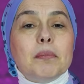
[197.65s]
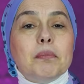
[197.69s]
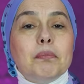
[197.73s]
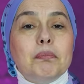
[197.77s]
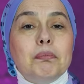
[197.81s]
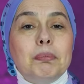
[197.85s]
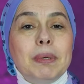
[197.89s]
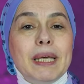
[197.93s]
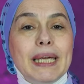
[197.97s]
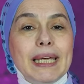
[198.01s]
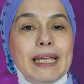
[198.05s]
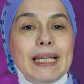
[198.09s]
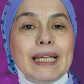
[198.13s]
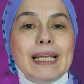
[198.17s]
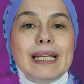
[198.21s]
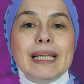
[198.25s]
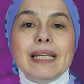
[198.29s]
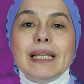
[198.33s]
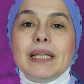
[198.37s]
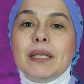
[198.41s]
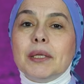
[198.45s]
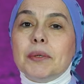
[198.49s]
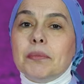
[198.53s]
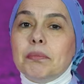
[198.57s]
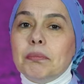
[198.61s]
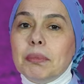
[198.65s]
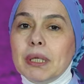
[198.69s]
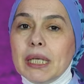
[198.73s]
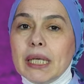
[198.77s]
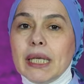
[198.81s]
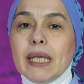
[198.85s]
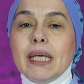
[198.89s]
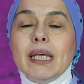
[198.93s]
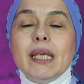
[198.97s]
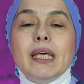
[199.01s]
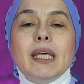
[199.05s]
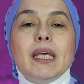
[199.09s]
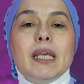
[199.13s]

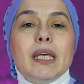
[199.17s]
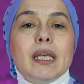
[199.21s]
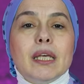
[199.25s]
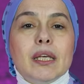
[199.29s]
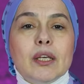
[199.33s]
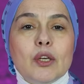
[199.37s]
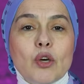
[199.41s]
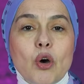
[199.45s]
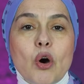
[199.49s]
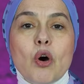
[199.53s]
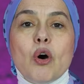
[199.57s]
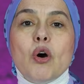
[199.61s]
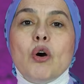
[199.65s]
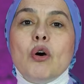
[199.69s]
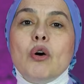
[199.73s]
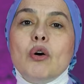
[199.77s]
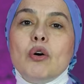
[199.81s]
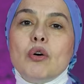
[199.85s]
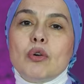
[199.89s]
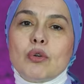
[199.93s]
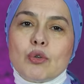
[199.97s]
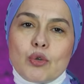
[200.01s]
bilmiyorum.